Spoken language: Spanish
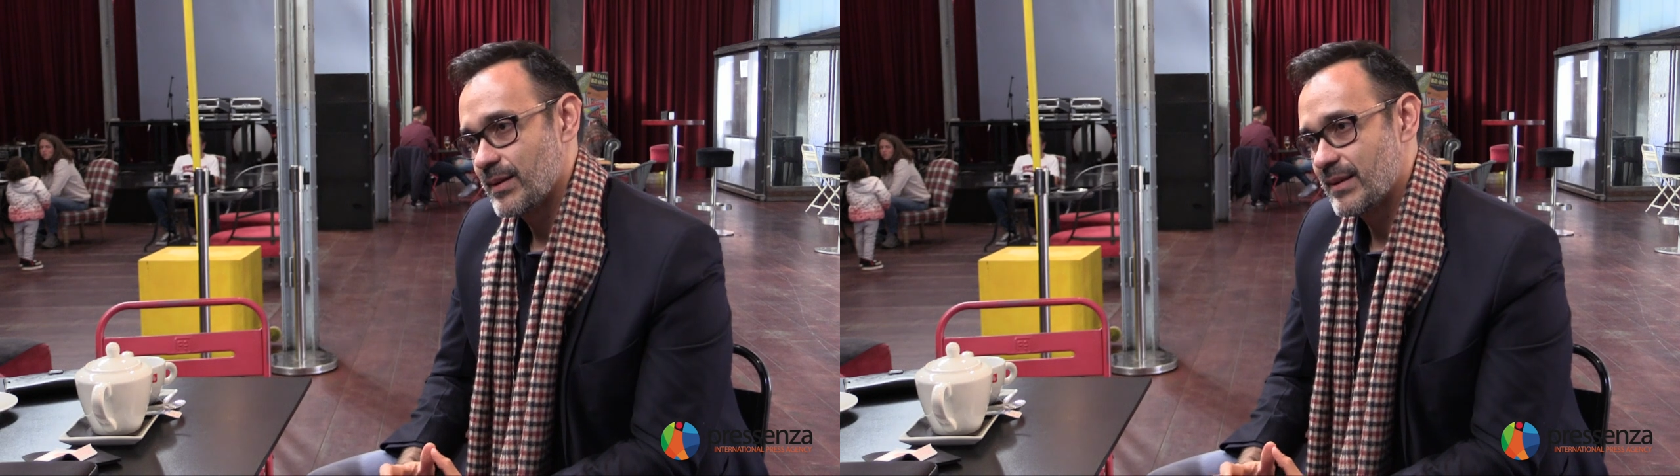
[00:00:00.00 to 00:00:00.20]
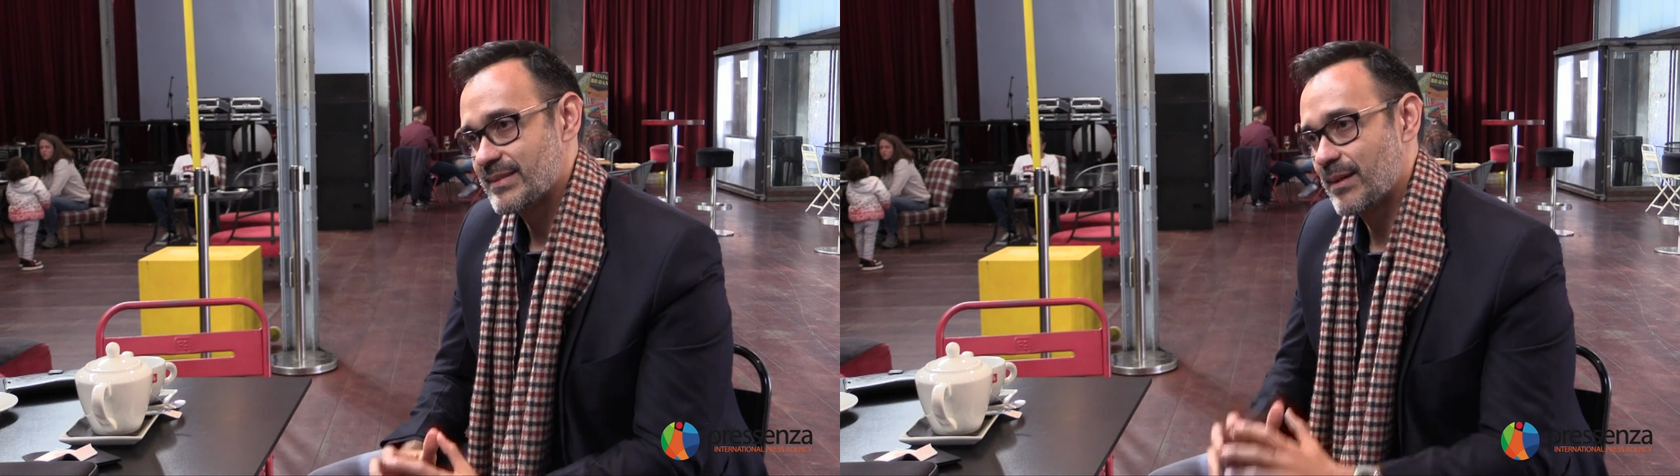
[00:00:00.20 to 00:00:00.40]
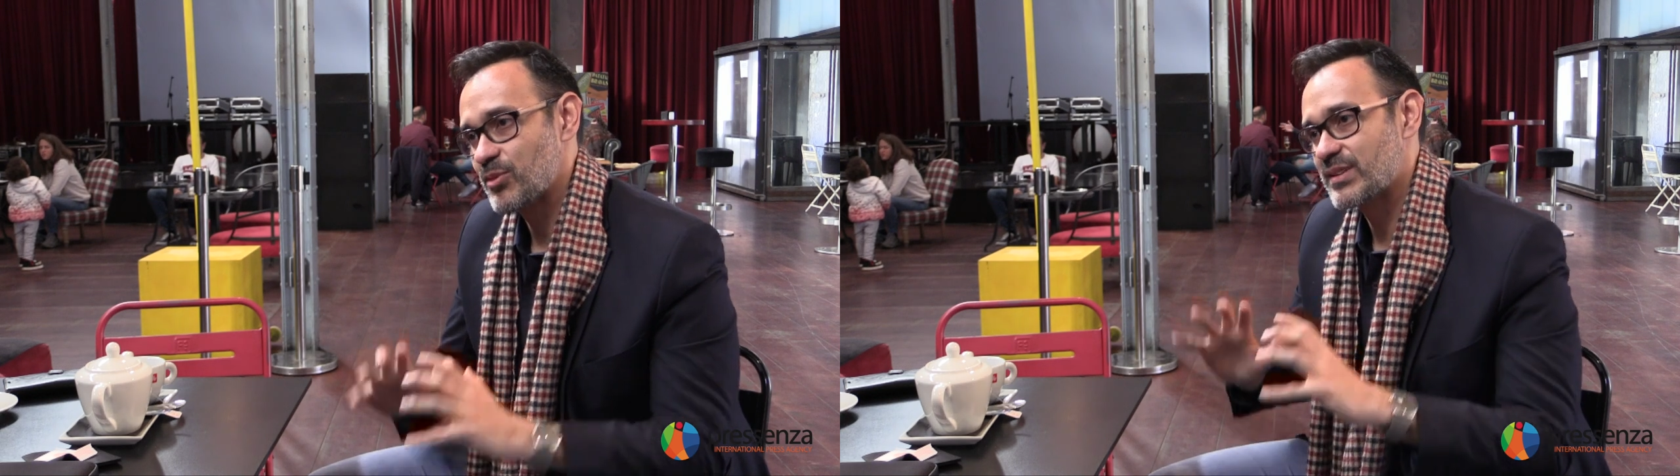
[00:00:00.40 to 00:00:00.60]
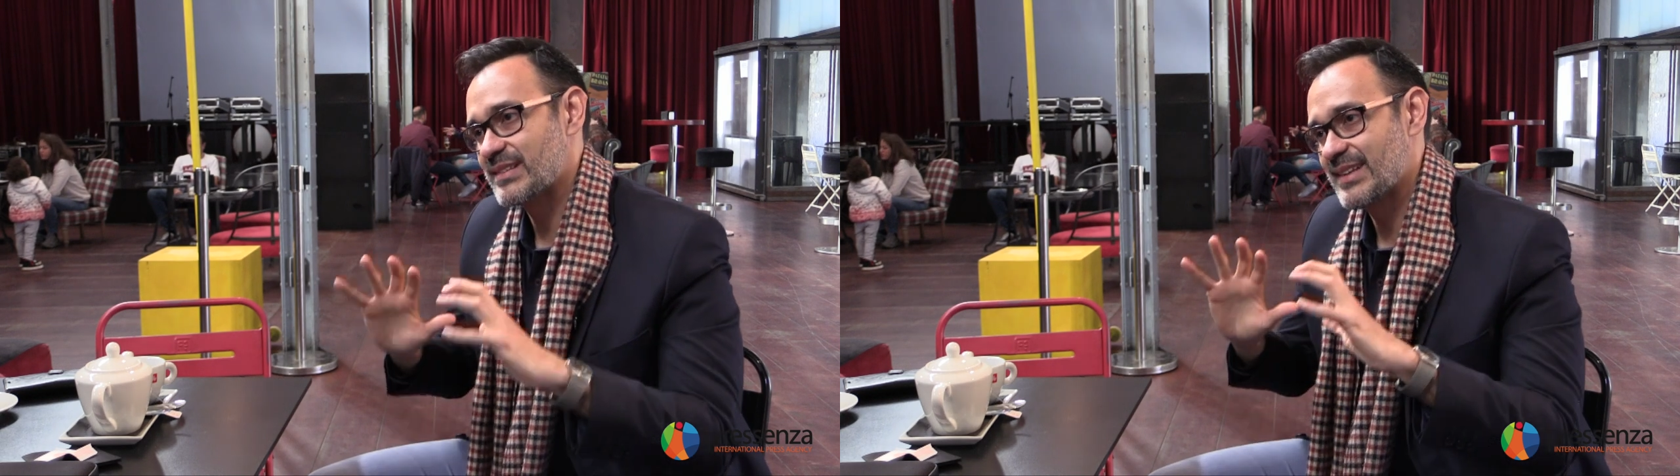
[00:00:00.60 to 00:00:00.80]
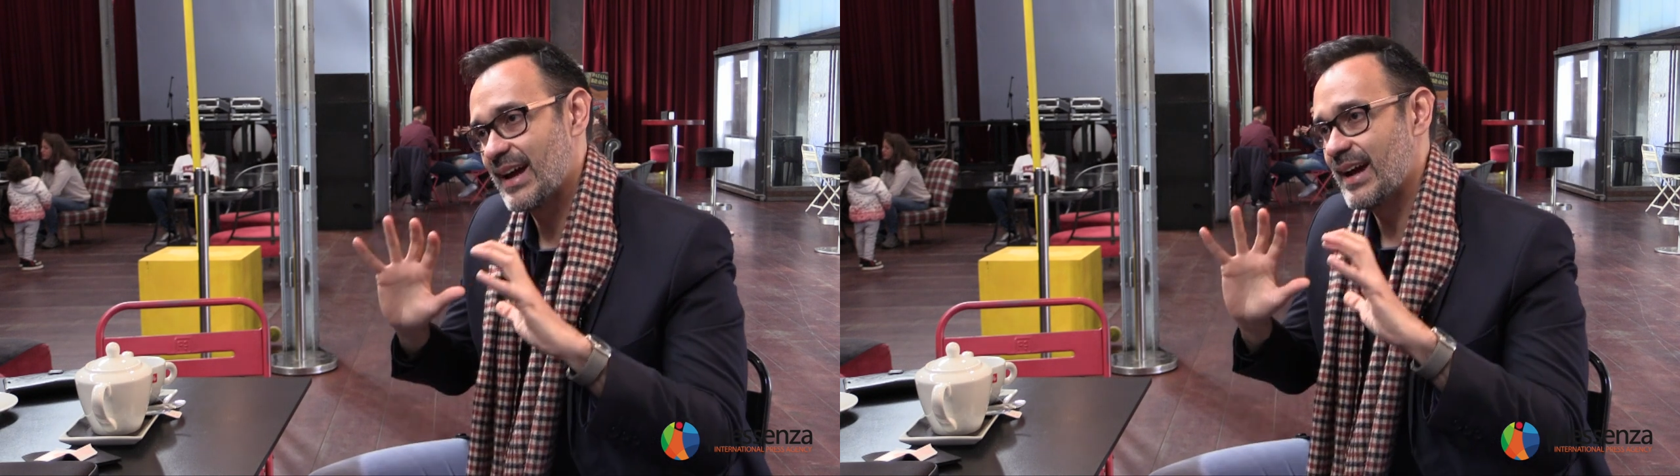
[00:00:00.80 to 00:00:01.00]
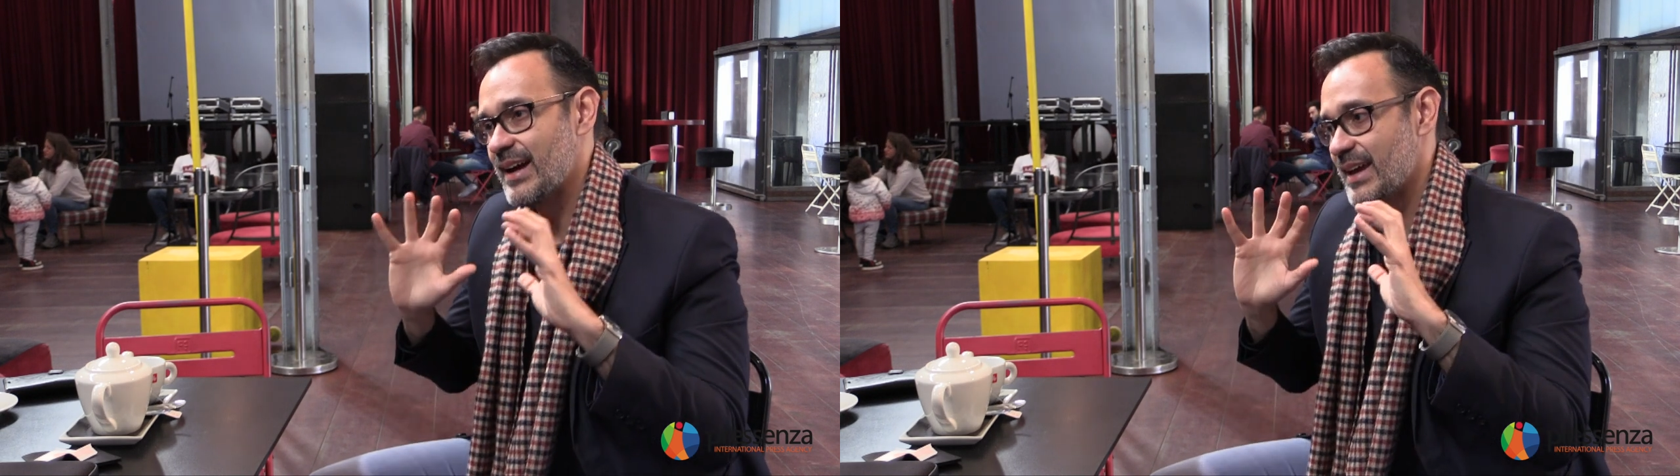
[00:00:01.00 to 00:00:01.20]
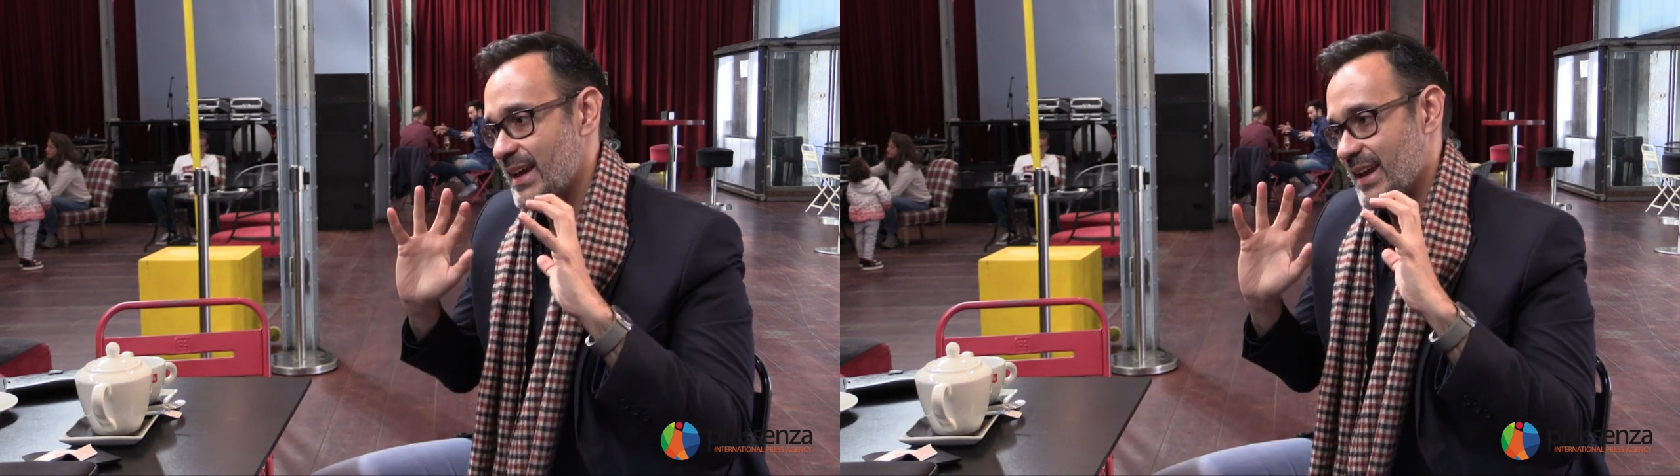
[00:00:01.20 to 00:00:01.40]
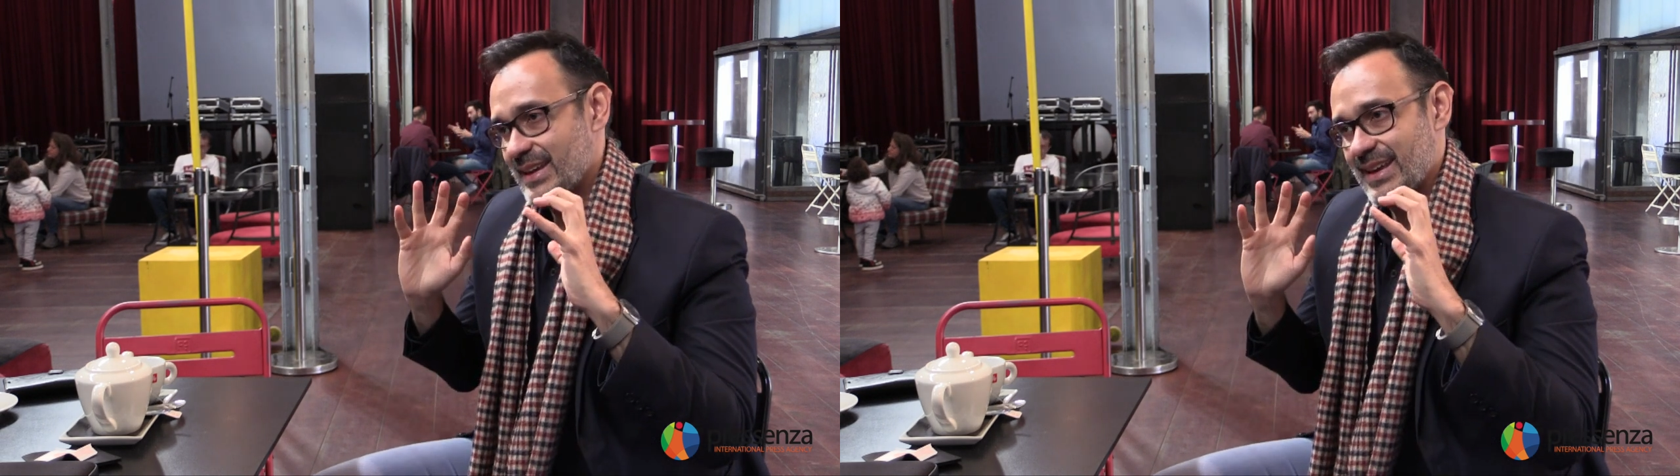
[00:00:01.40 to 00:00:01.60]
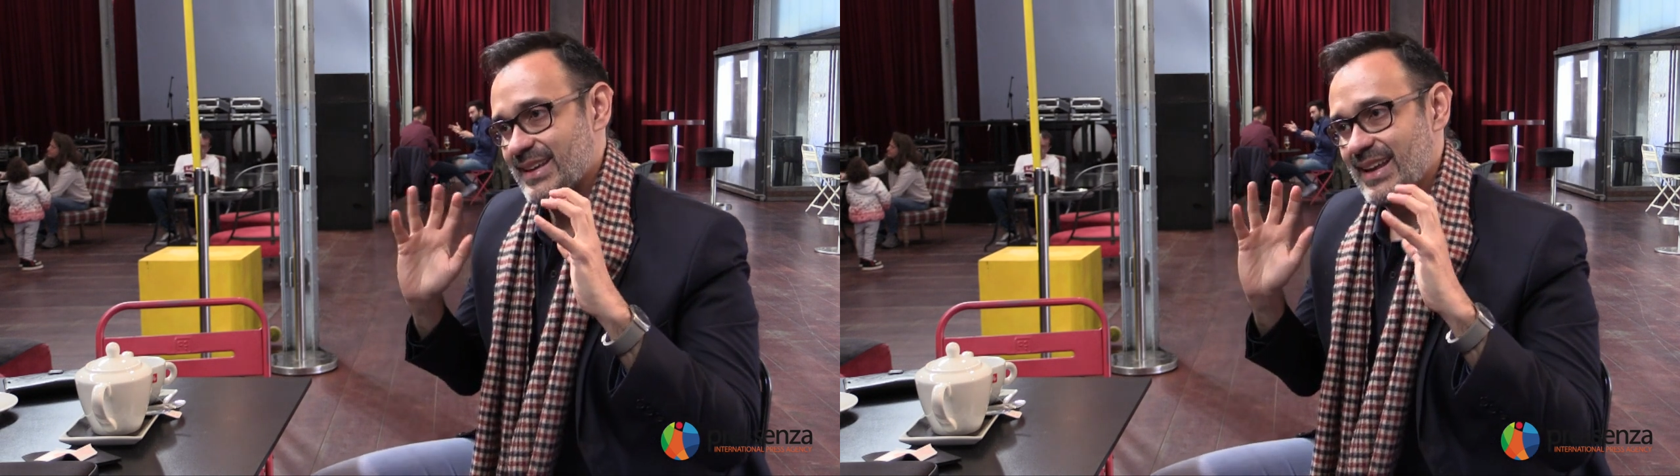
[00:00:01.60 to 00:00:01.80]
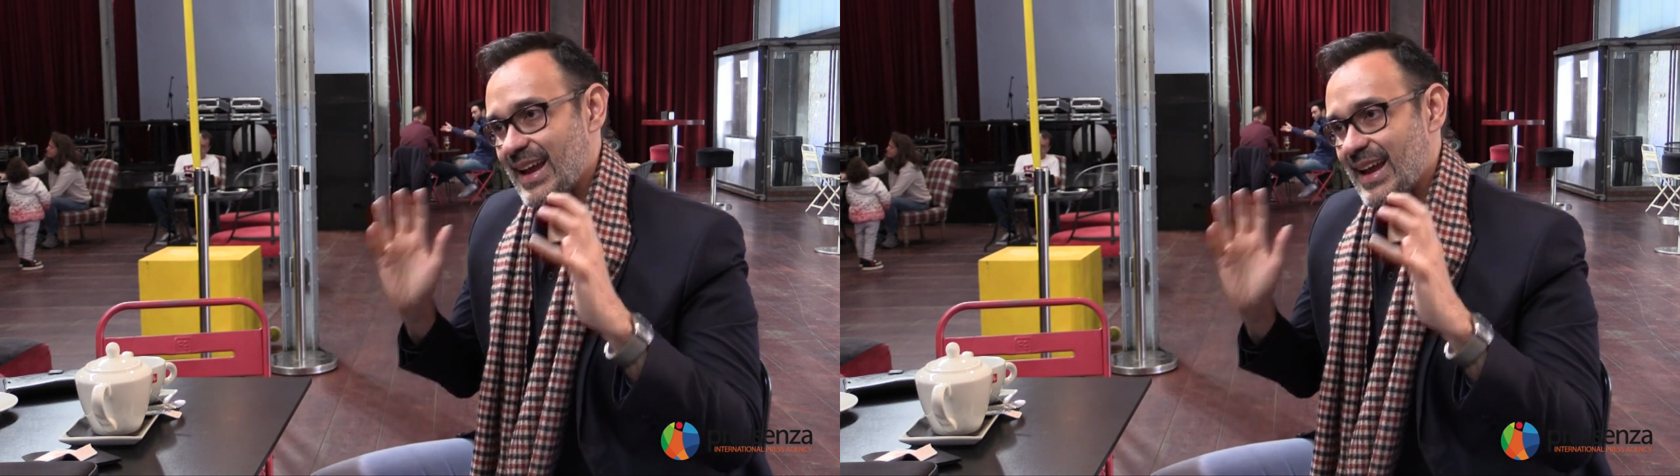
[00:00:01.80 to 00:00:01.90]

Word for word: Necesitamos que, sea, que